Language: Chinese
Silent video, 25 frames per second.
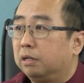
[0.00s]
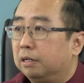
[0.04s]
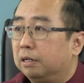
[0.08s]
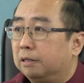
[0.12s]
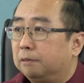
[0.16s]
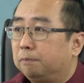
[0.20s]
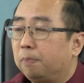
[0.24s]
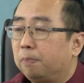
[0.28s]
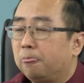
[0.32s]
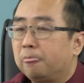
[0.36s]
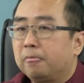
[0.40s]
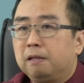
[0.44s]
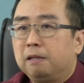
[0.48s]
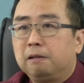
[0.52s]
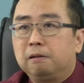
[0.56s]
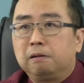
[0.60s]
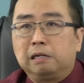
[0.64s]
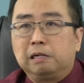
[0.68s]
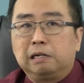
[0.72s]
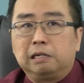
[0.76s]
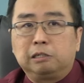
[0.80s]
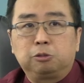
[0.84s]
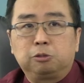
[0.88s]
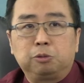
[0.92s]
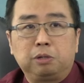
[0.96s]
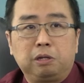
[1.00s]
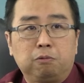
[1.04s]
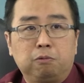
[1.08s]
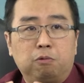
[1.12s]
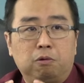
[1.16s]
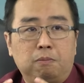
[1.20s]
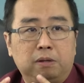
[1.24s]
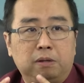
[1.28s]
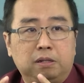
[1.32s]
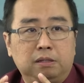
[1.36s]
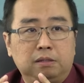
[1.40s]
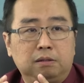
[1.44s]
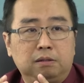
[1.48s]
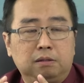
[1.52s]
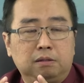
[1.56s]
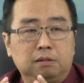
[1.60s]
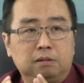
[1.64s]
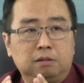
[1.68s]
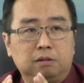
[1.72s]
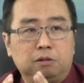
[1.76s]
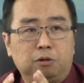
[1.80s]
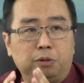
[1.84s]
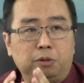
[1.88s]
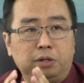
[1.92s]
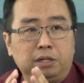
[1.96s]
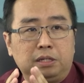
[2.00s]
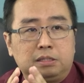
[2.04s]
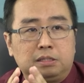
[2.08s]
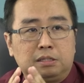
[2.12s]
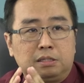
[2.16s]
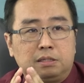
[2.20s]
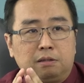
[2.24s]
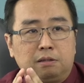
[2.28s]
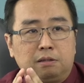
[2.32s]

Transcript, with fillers: 能啊，所以我们会